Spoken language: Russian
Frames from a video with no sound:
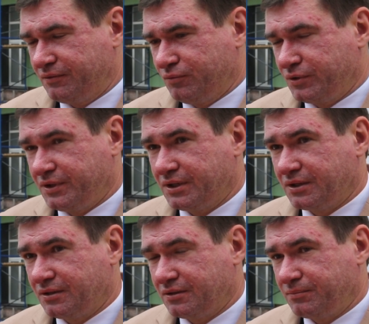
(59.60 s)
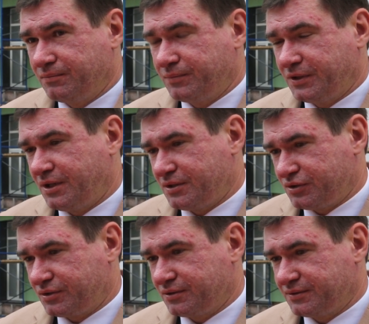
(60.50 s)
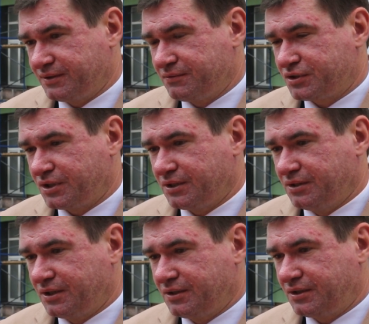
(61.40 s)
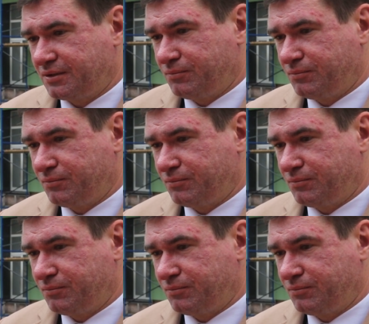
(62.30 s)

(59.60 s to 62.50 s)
Сегодня подрядчик завершает данные